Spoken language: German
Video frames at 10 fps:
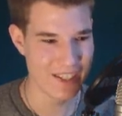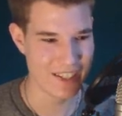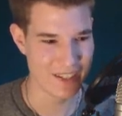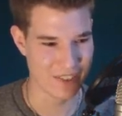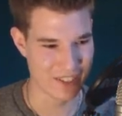
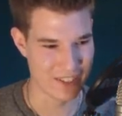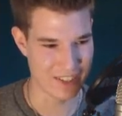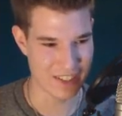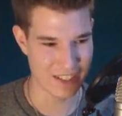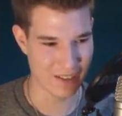Chill ich mal nicht.
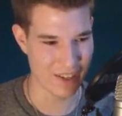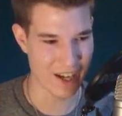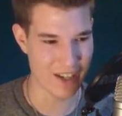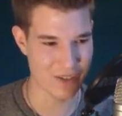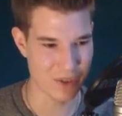Dann ist das Level
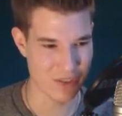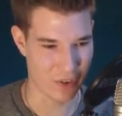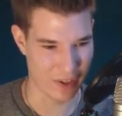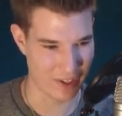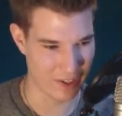gar nicht so
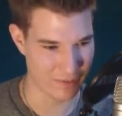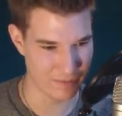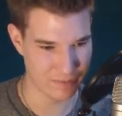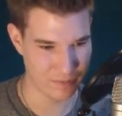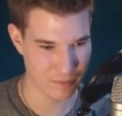schwer, ey.
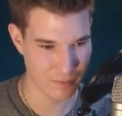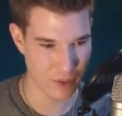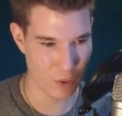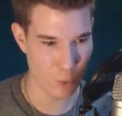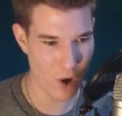
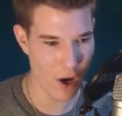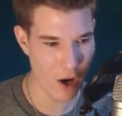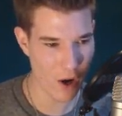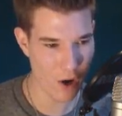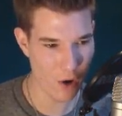
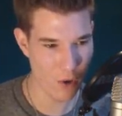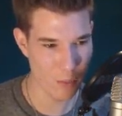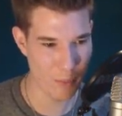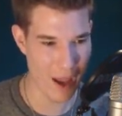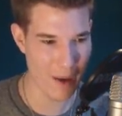Woo!
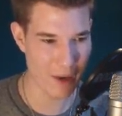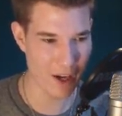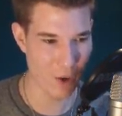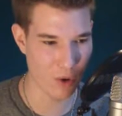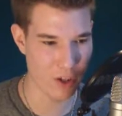Bam,
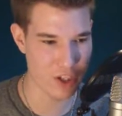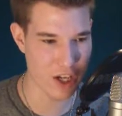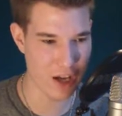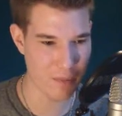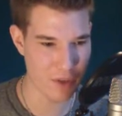alle
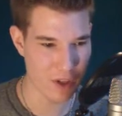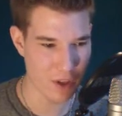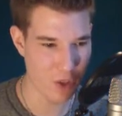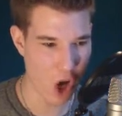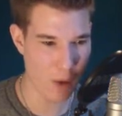hochgejumpt.
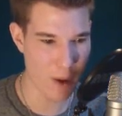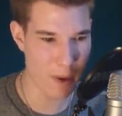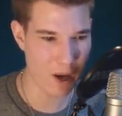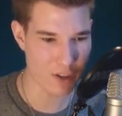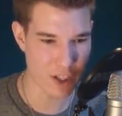Noch mehr
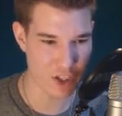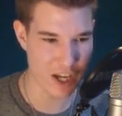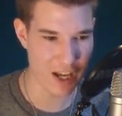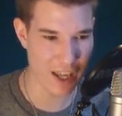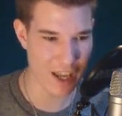Bowser's
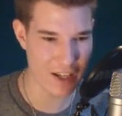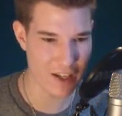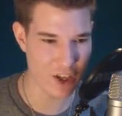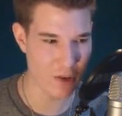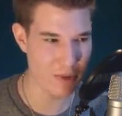Schergen.
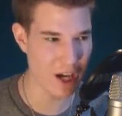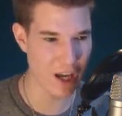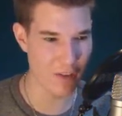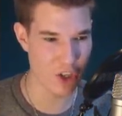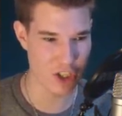Ihr könnt mich
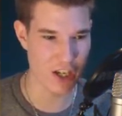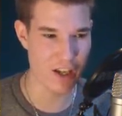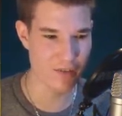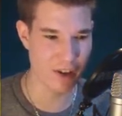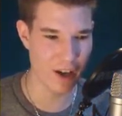alle
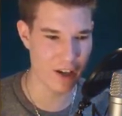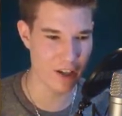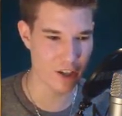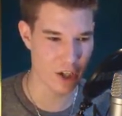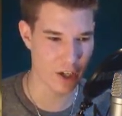wischen,
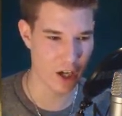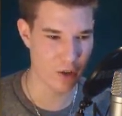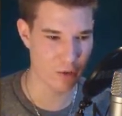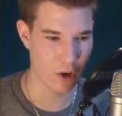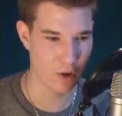weil... Keine
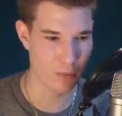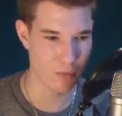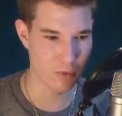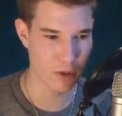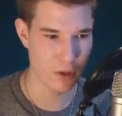Ahnung, warum.
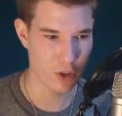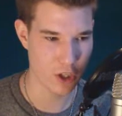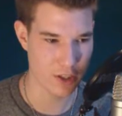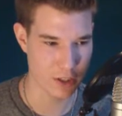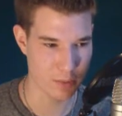
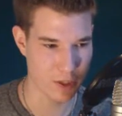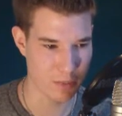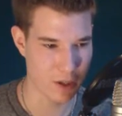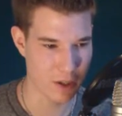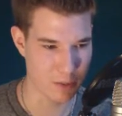Scheiße, ich bin nicht
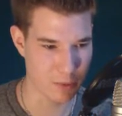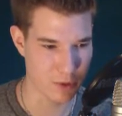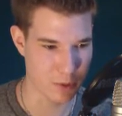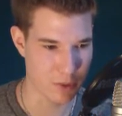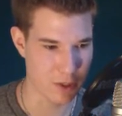mehr... Ich,
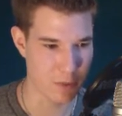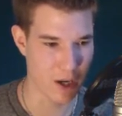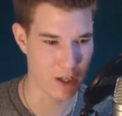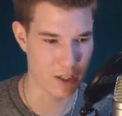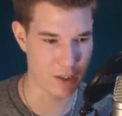ich bin nicht
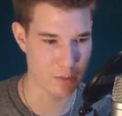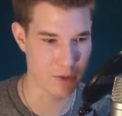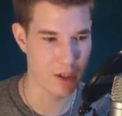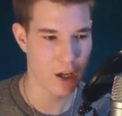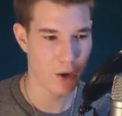mehr... Ich, ich
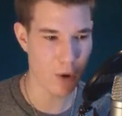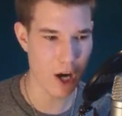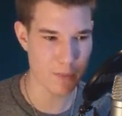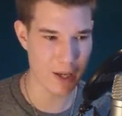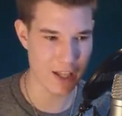bin...
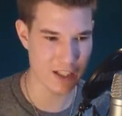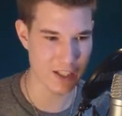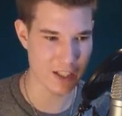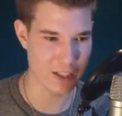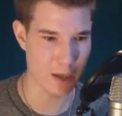Wow, ich bin
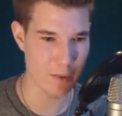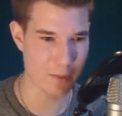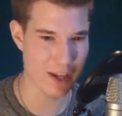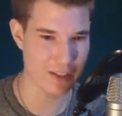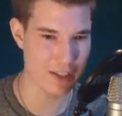hässlich jetzt. Ich habe jetzt
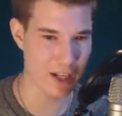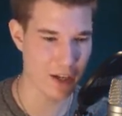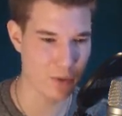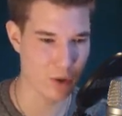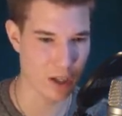mein hässliches
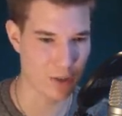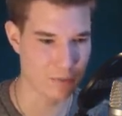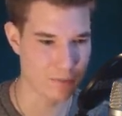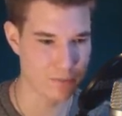Kleid nur noch an.